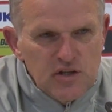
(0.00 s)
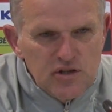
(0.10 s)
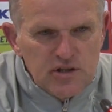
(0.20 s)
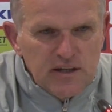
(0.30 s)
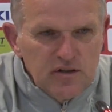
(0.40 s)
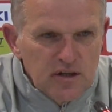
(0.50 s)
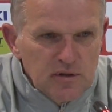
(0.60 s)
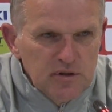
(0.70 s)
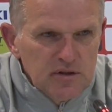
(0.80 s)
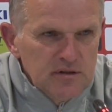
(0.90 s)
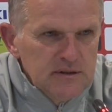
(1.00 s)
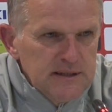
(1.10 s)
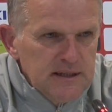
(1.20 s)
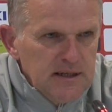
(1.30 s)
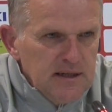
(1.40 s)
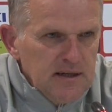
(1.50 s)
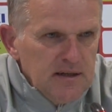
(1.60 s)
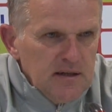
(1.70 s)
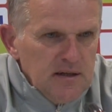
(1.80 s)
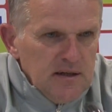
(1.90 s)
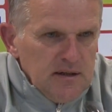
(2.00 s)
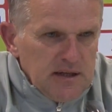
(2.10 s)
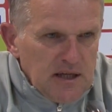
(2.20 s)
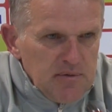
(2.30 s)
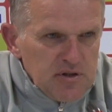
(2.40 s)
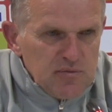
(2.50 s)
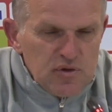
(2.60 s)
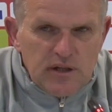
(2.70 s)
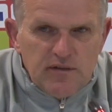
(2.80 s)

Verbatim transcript: jeśli się tego nie robi, to takie mecze można